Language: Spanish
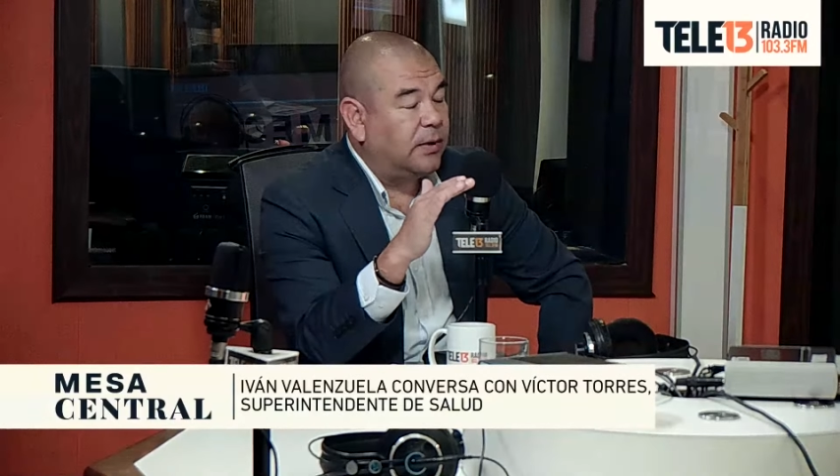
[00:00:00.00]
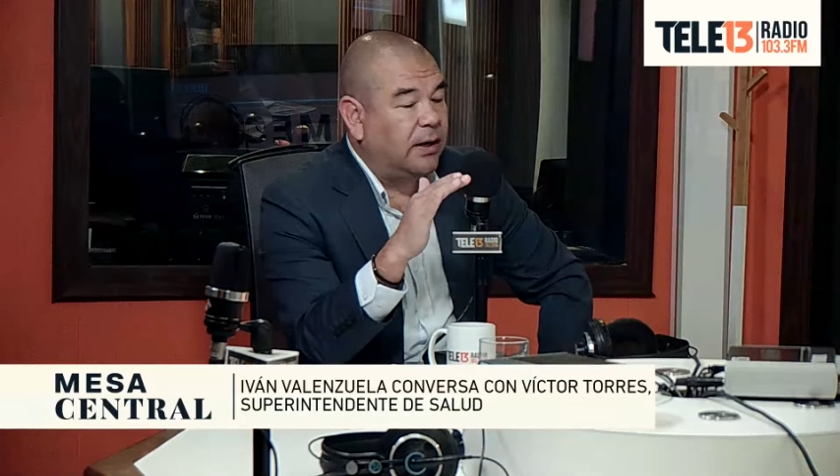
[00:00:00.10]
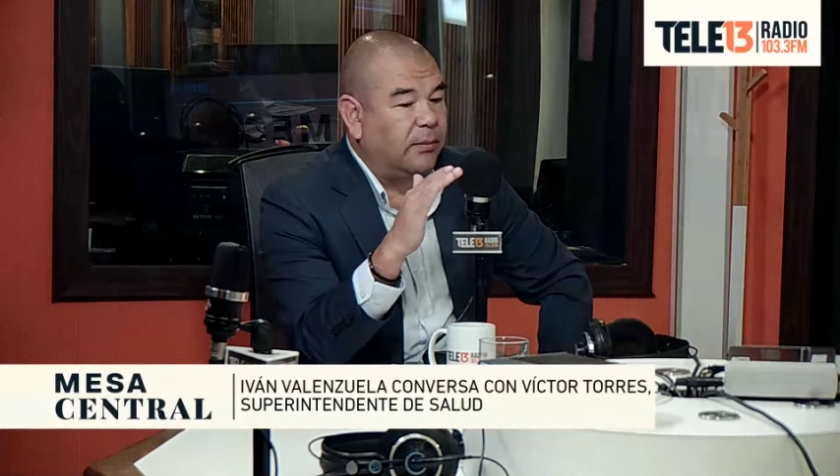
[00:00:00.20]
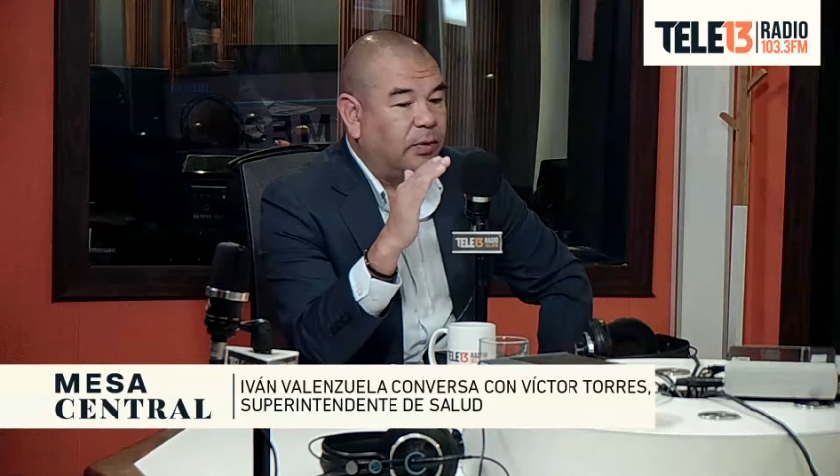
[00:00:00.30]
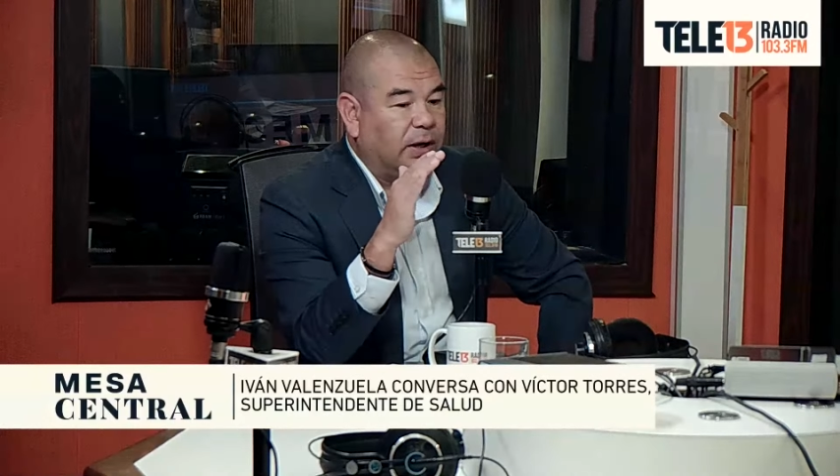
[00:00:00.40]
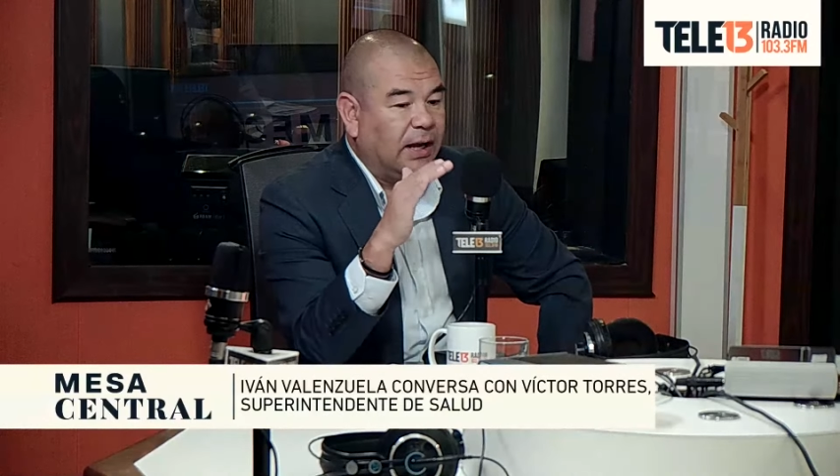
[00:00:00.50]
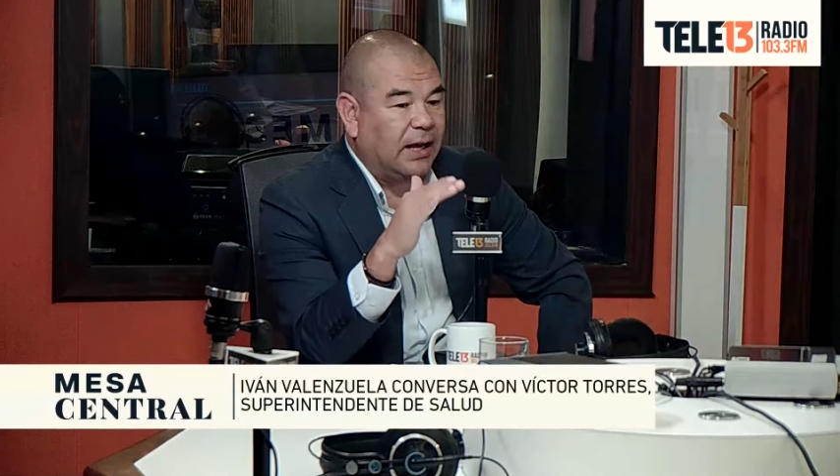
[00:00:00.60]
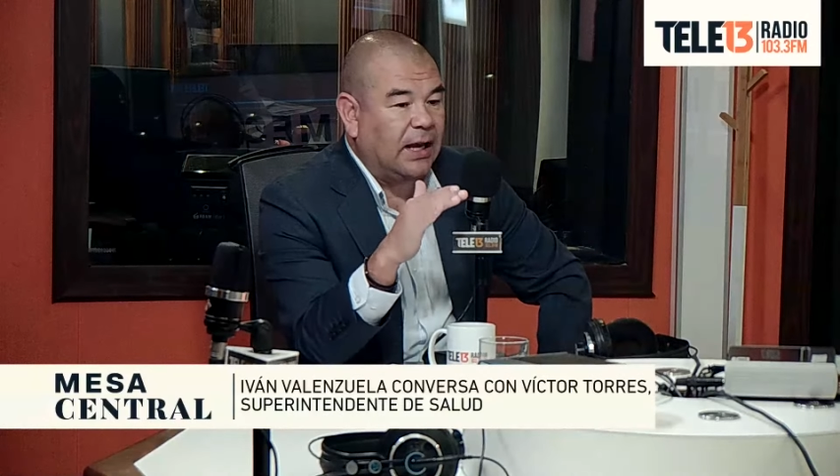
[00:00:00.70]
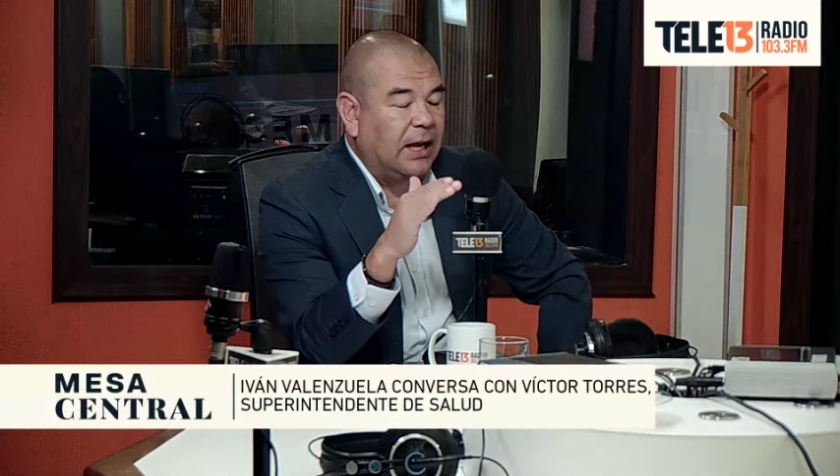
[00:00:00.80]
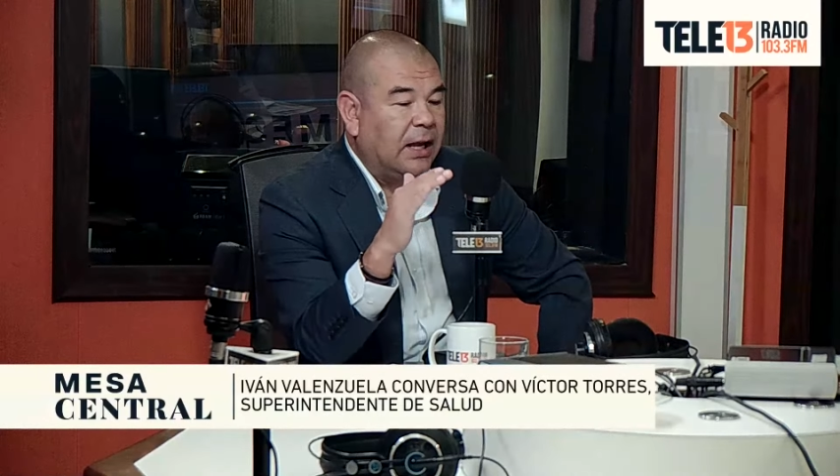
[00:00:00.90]
Ah, porque
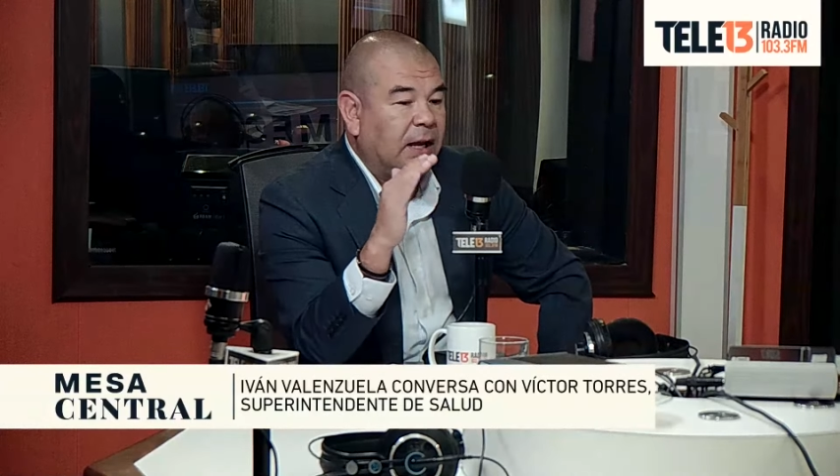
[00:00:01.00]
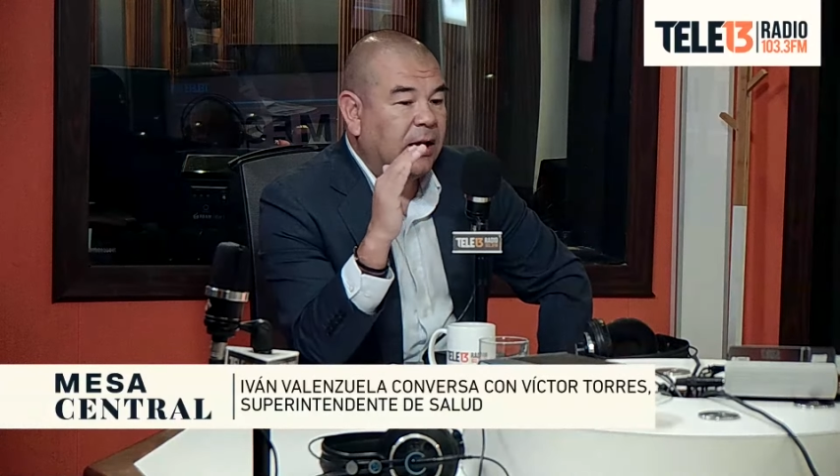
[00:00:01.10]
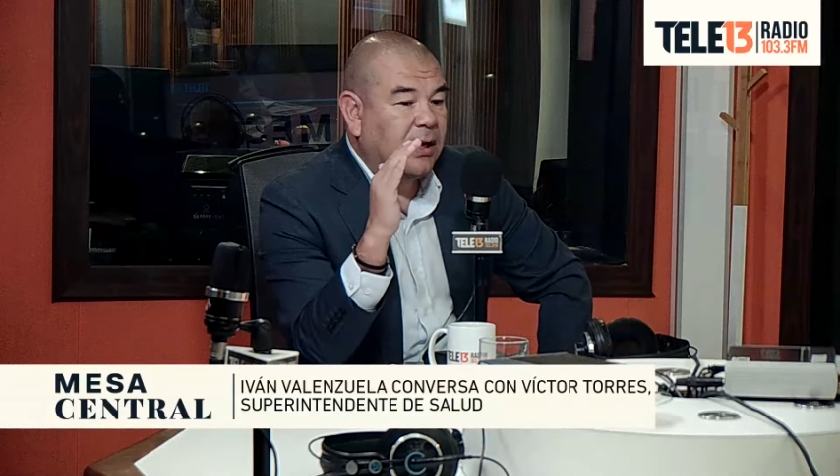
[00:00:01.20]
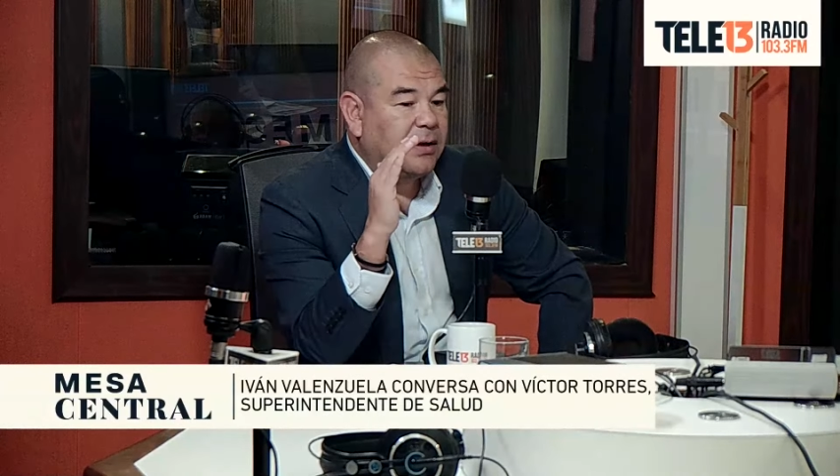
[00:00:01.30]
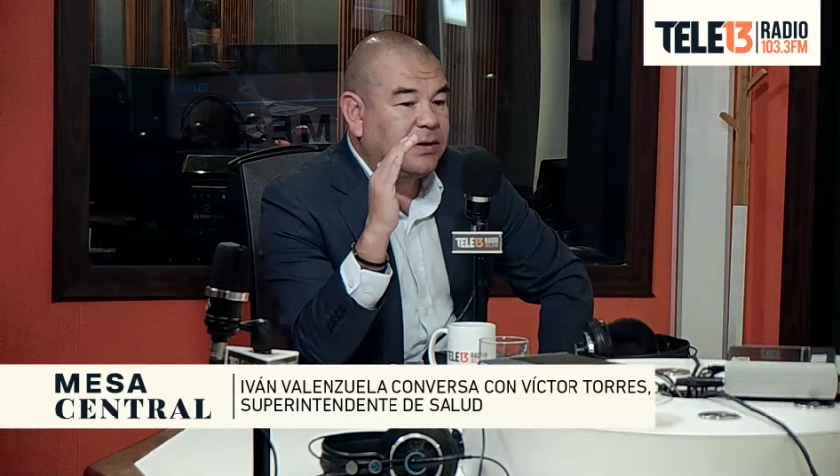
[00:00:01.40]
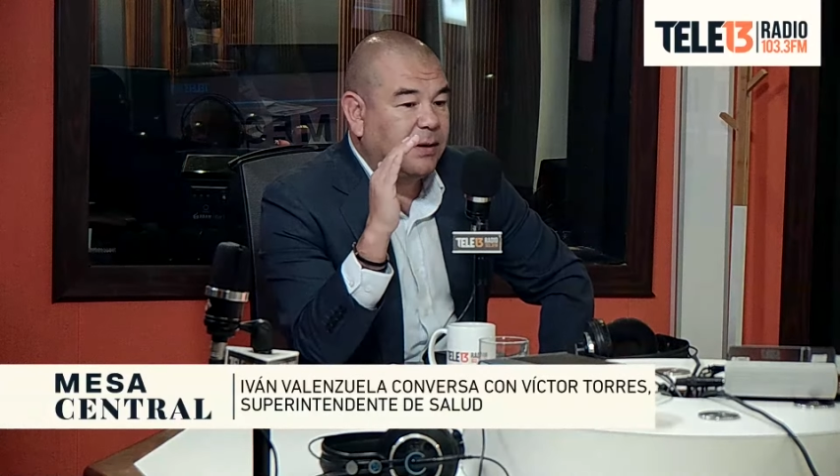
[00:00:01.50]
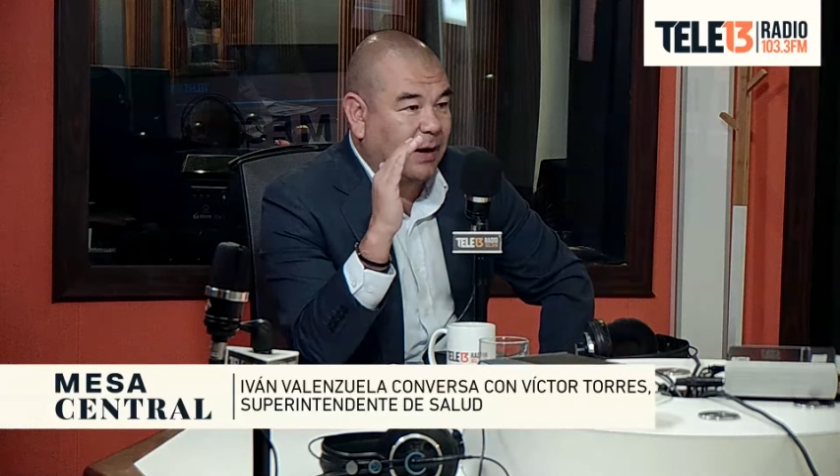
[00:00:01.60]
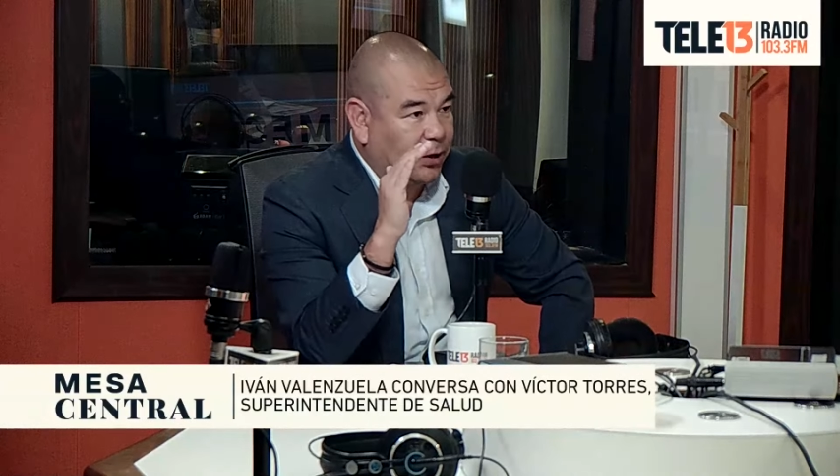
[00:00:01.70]
aquí se